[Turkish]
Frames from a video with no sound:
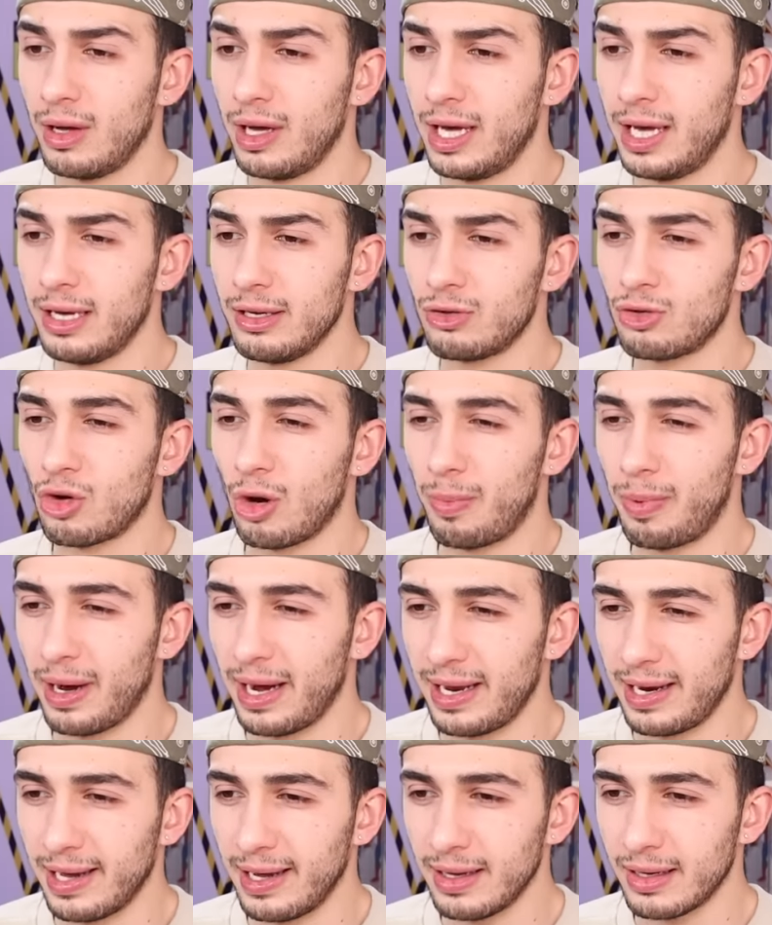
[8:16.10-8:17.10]
E
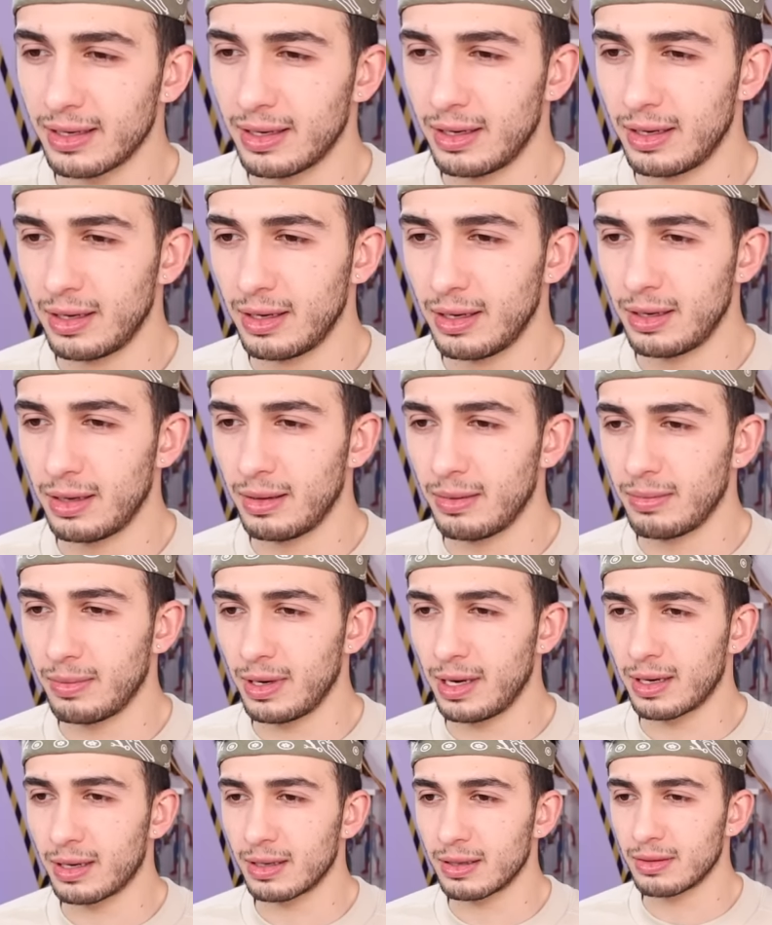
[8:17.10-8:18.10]
sopayla
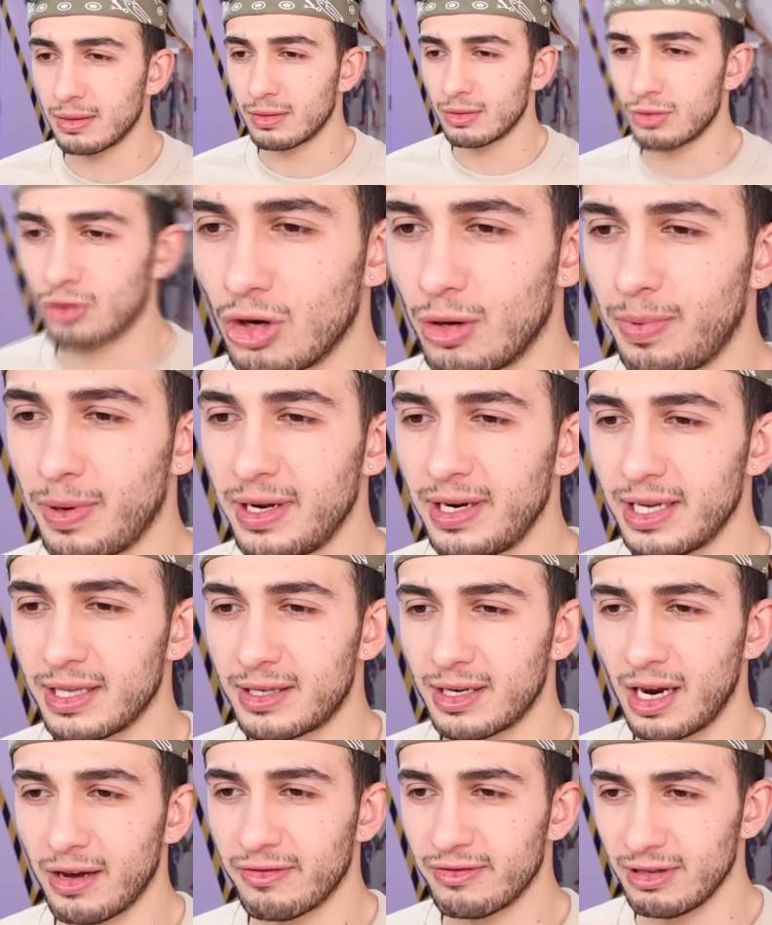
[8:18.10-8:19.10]
bak sopanın
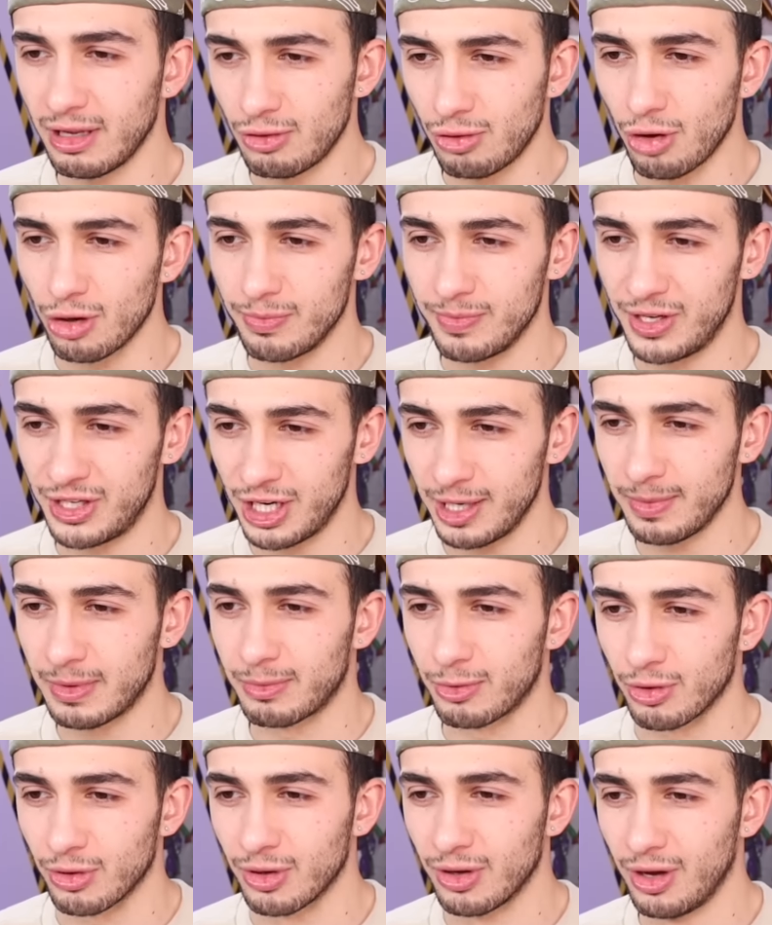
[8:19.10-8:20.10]
etrafında dönmece mi
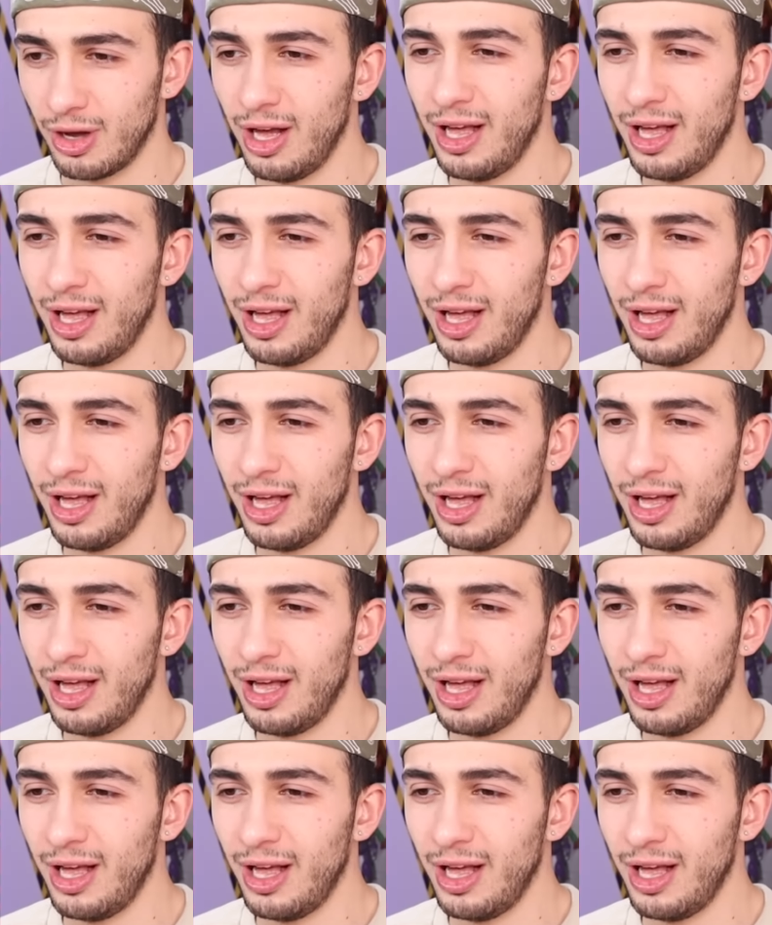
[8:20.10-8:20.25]
bu?